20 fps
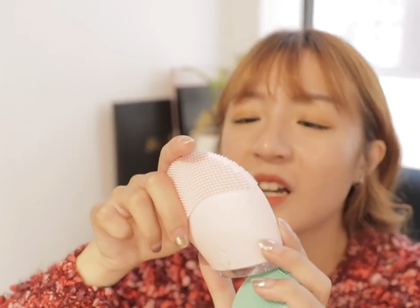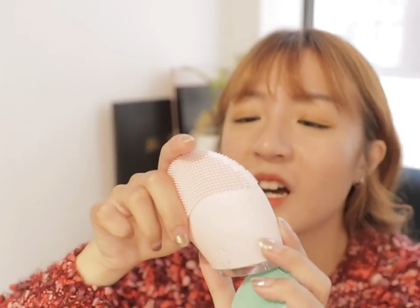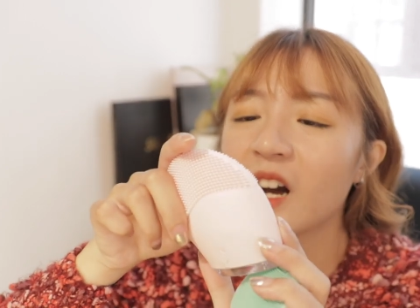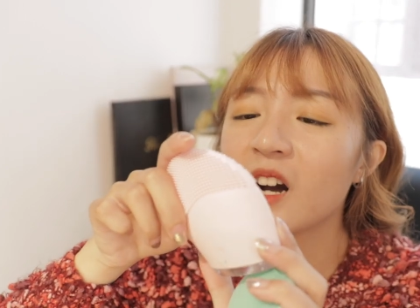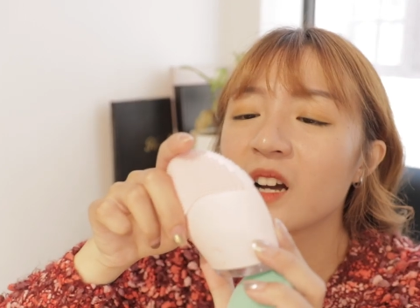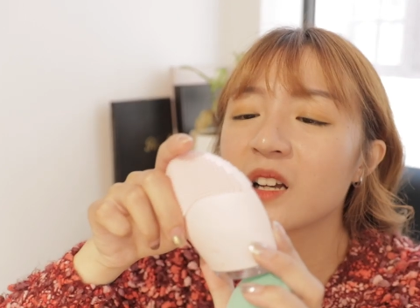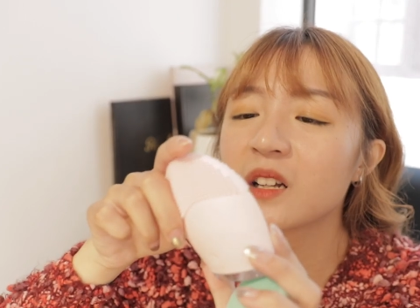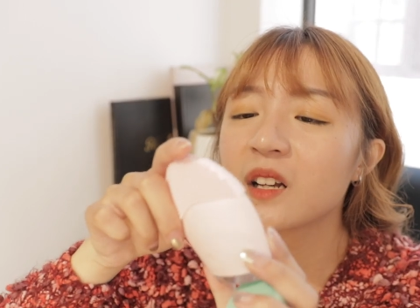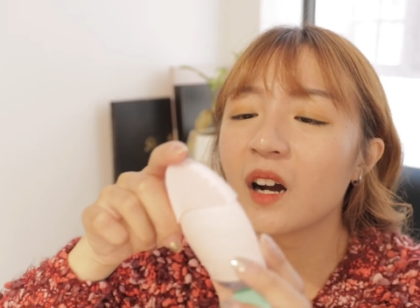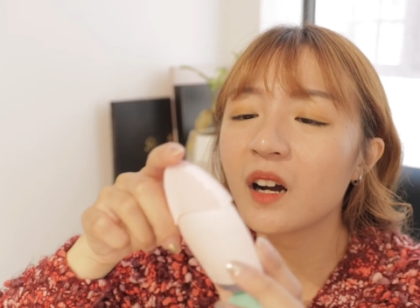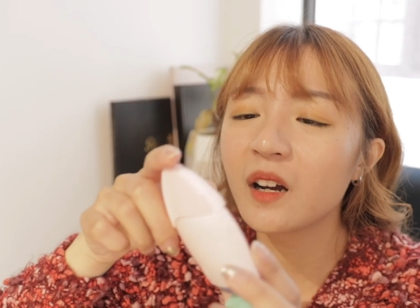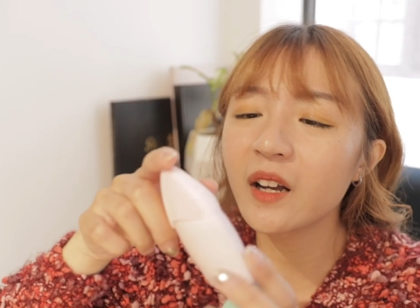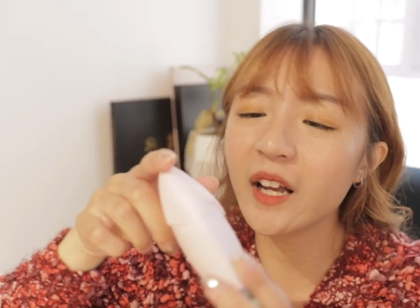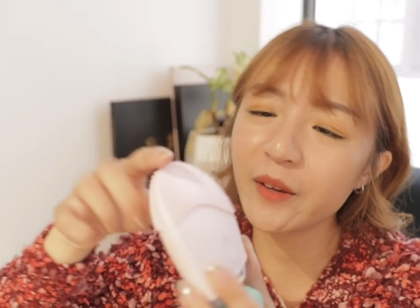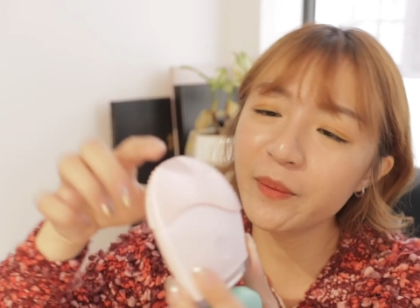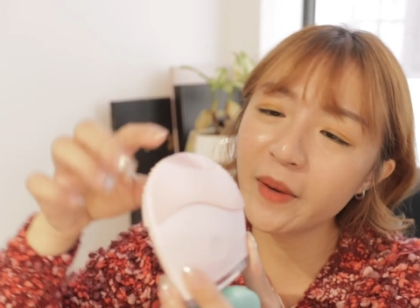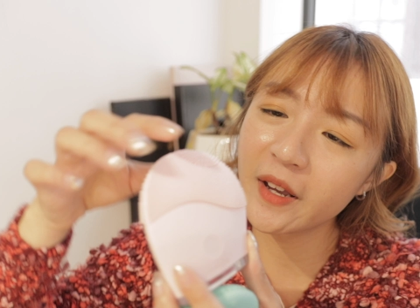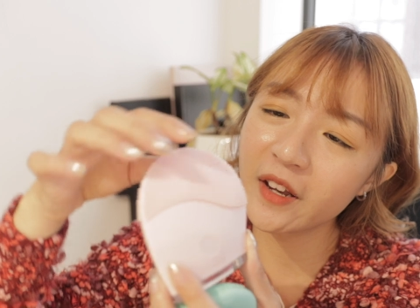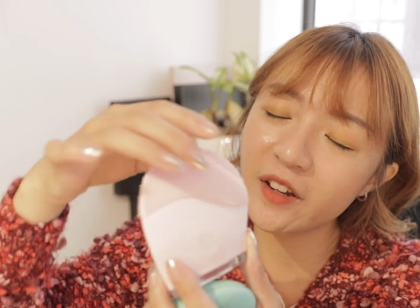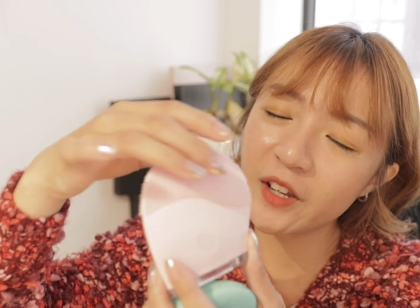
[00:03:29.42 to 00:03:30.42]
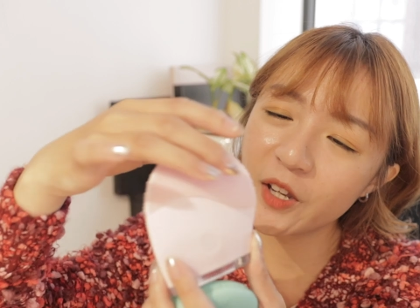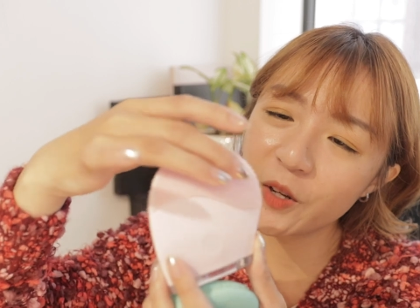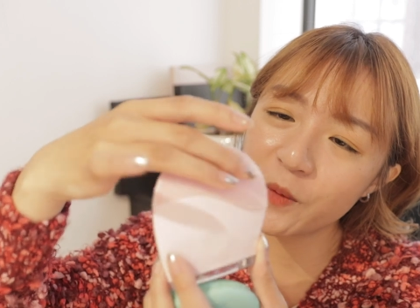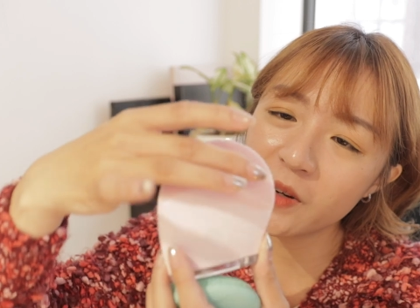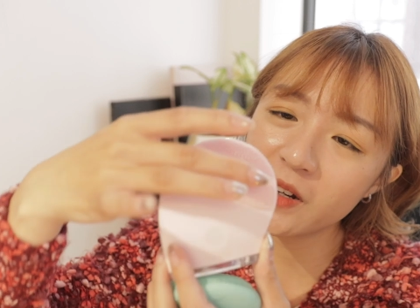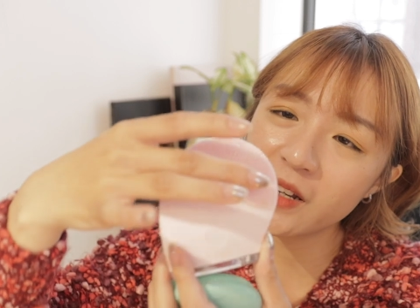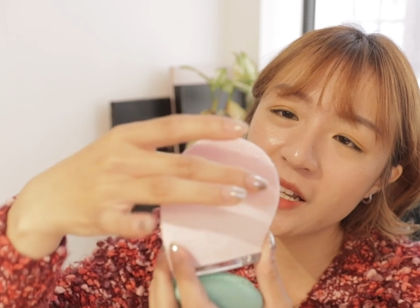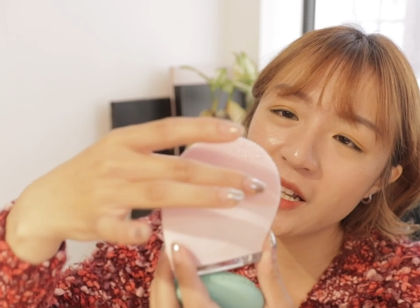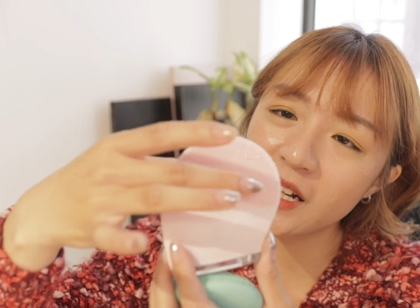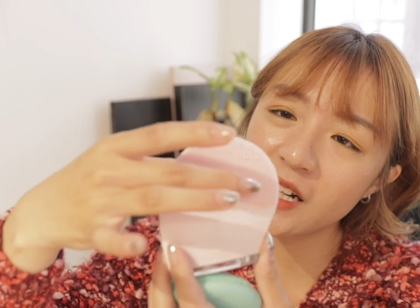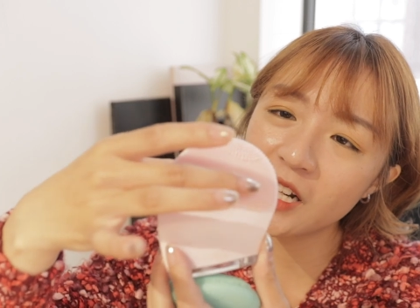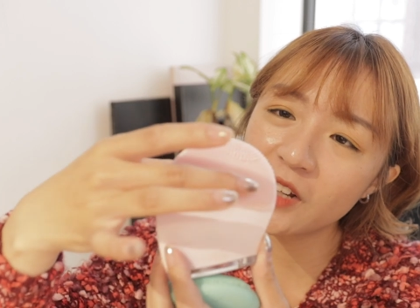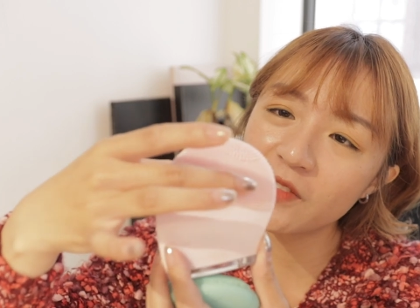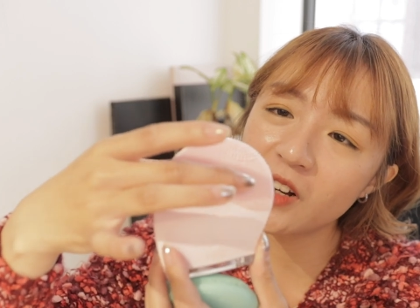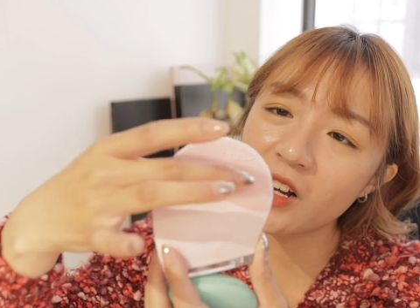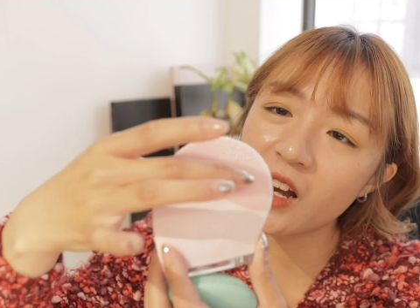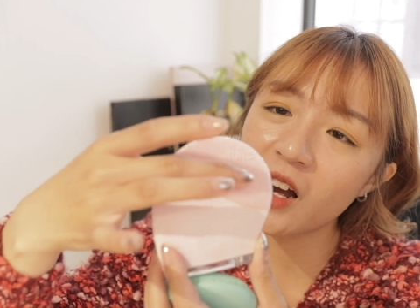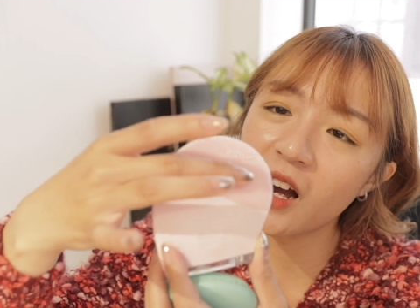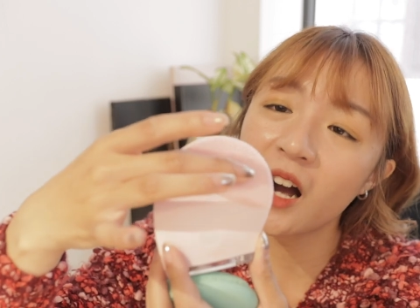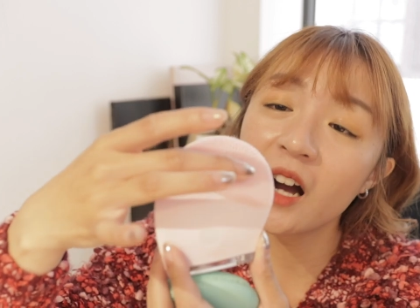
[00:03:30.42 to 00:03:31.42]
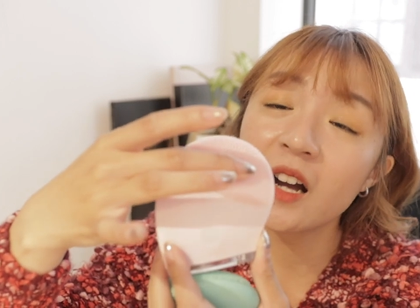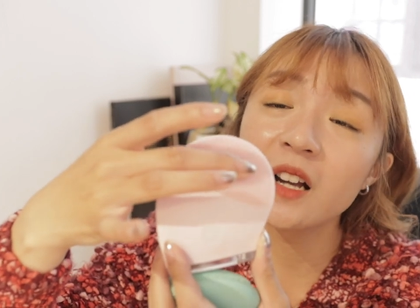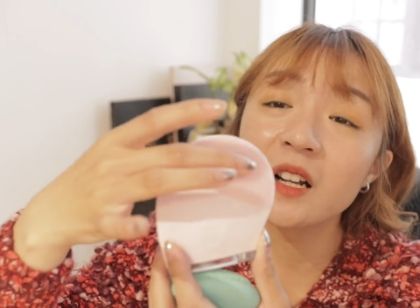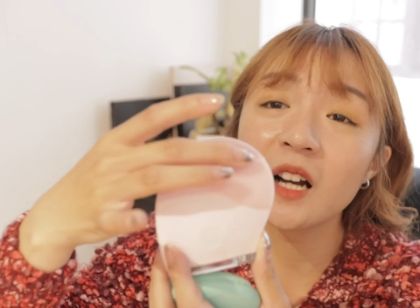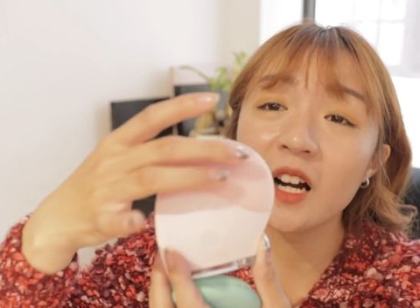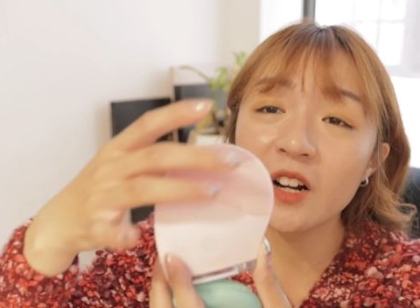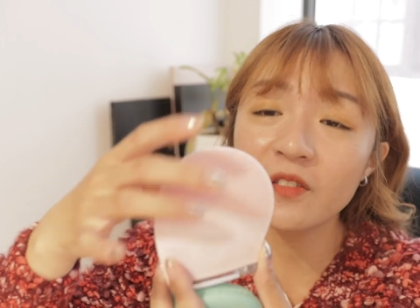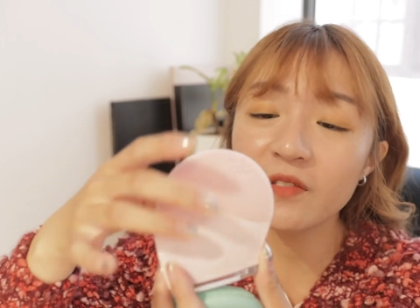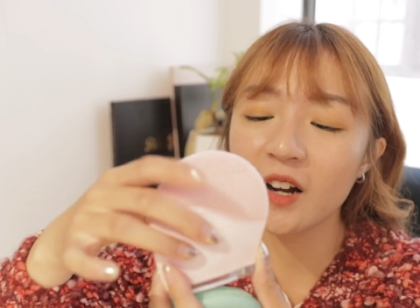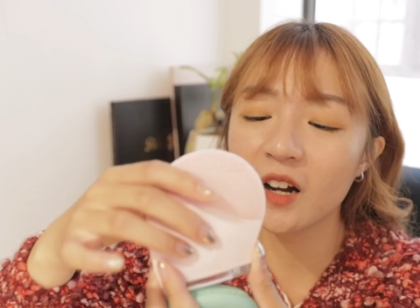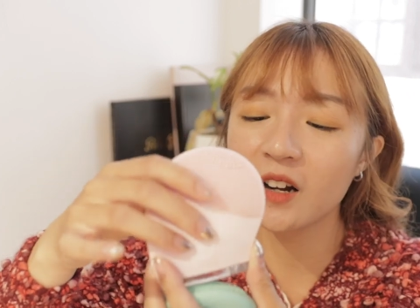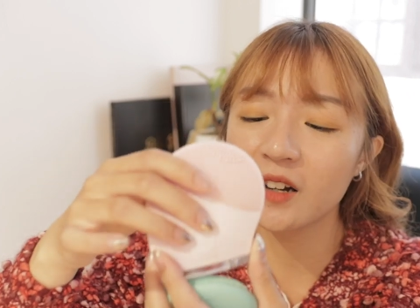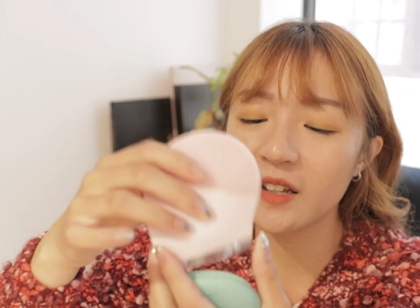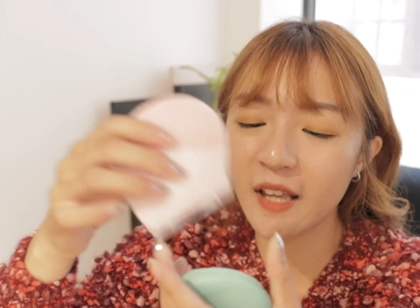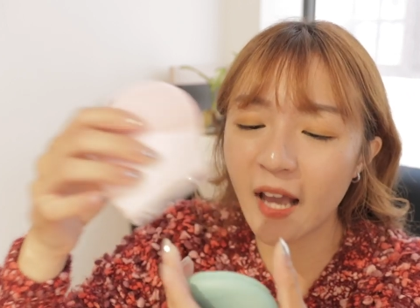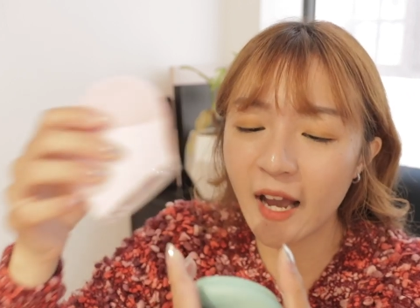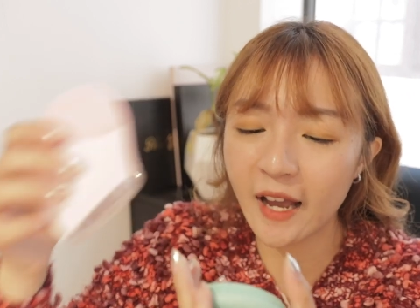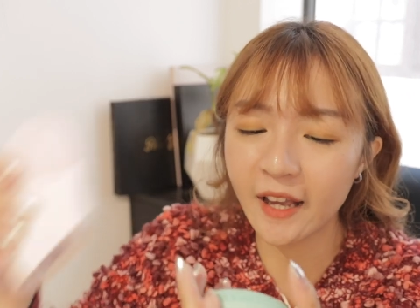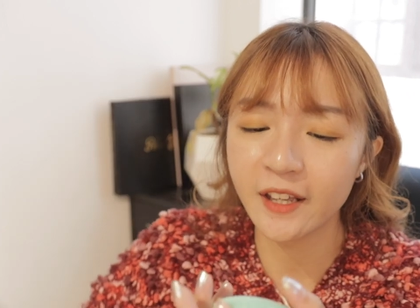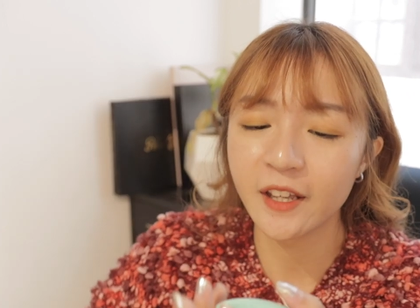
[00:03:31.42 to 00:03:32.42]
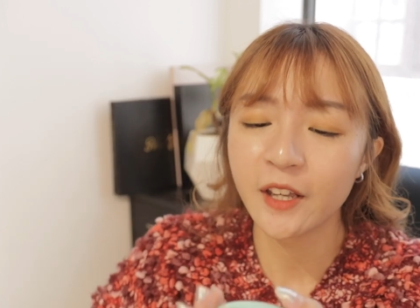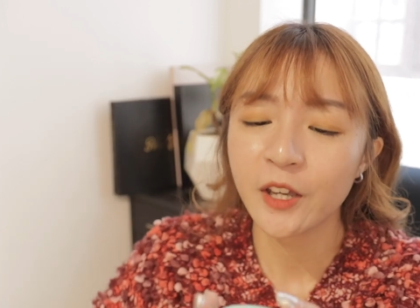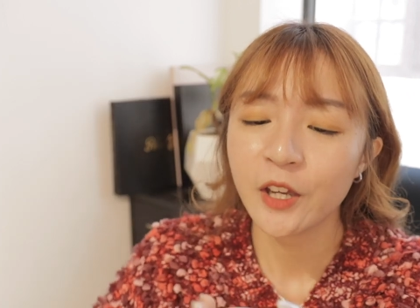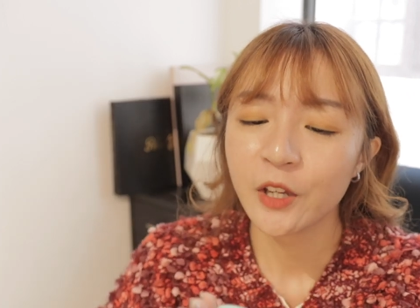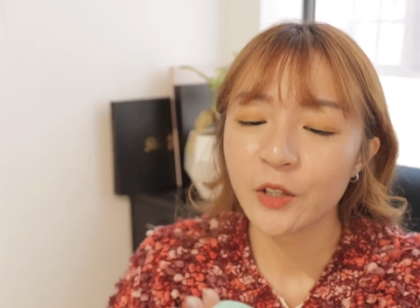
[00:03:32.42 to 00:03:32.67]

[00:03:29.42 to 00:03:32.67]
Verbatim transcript: hơi cứng, các bạn có hiểu không? Có nghĩa là nó vẫn còn hơi cứng và hơi dày.